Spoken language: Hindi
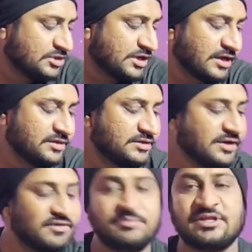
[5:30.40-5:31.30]
ठीक है
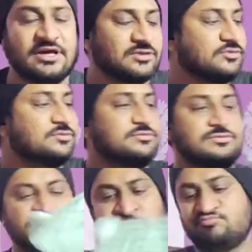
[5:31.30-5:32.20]
ये वाली भी दिखाता हूँ
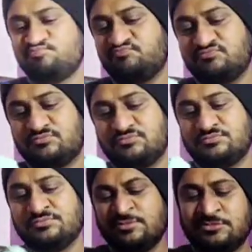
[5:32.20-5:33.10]

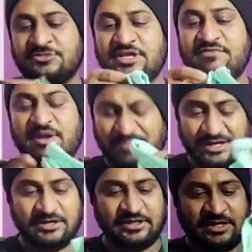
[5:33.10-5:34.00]
ये वाला
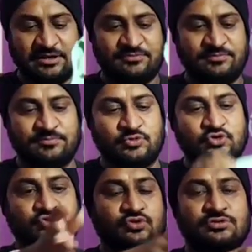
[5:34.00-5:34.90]
प्रिंट देखना
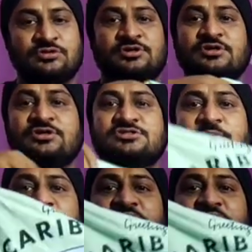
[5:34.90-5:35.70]
दोस्तों इसका